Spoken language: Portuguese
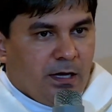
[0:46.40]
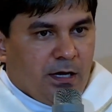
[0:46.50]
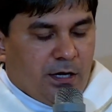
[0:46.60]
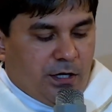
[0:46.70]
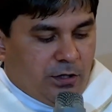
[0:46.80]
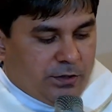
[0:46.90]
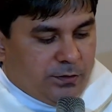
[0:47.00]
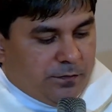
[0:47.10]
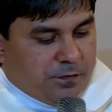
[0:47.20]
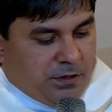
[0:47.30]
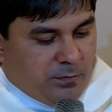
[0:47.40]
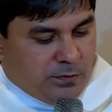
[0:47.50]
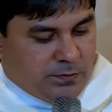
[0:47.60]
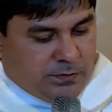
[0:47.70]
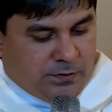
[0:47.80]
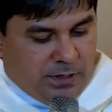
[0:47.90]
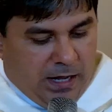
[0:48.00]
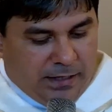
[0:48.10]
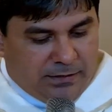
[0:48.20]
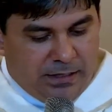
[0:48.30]
E nós ouvimos
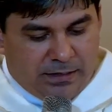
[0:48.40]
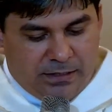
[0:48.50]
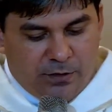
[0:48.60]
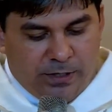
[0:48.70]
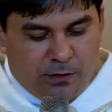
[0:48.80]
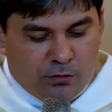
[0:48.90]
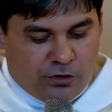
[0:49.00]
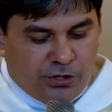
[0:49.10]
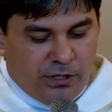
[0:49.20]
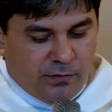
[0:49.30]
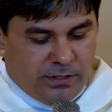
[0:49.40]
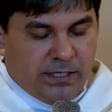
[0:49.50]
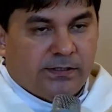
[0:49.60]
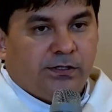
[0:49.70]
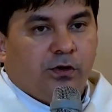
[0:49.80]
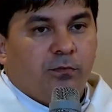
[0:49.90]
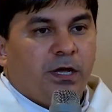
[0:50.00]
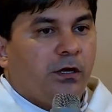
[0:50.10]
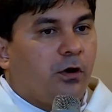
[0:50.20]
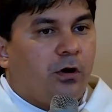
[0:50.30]
até aqui o elogio que esse homem
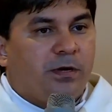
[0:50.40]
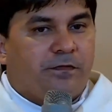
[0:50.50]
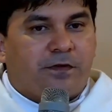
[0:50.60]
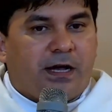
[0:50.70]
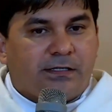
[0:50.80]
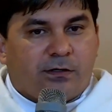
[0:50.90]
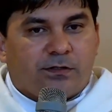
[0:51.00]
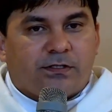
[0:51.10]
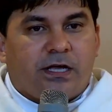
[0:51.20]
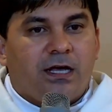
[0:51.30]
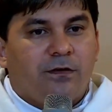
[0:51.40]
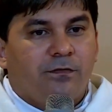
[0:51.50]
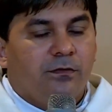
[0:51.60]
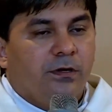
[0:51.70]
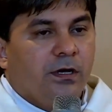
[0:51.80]
nobre faz ao servo,